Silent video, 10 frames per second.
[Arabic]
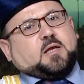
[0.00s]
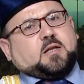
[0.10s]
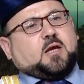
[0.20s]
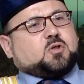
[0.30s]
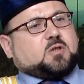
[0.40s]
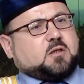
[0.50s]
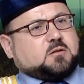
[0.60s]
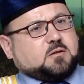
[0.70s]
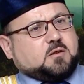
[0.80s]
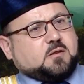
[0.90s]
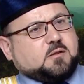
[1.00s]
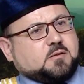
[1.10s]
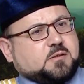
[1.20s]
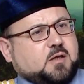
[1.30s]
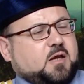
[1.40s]
لا يشترط
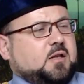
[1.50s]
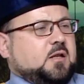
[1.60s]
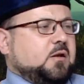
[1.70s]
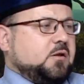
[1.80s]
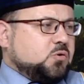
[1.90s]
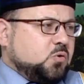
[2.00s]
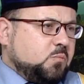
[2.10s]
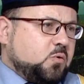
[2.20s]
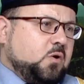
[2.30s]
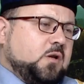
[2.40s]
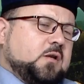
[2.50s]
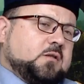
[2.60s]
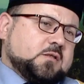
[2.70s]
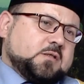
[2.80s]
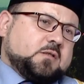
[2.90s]
الإنسان أن يصوم كل
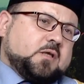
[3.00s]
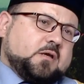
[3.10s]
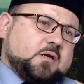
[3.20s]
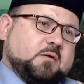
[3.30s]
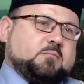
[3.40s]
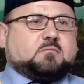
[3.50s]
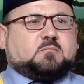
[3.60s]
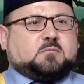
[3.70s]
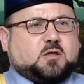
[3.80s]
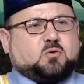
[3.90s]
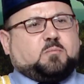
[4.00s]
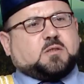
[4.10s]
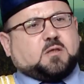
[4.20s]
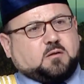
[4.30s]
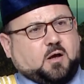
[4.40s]
تسعة أيام يصوم ما
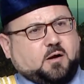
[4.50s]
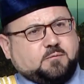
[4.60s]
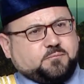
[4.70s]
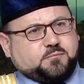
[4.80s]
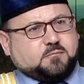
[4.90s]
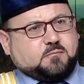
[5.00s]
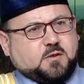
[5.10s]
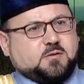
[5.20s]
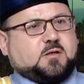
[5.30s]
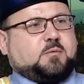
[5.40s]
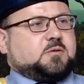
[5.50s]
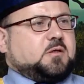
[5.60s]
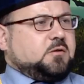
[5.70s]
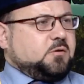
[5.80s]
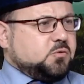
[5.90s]
استطاع إنسان
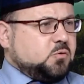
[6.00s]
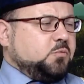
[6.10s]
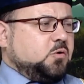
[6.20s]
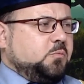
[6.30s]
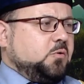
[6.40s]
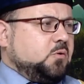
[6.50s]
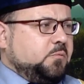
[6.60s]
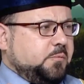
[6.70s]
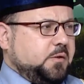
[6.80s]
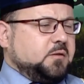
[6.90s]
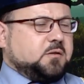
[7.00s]
يستطيع يصوم يوم يوم يومين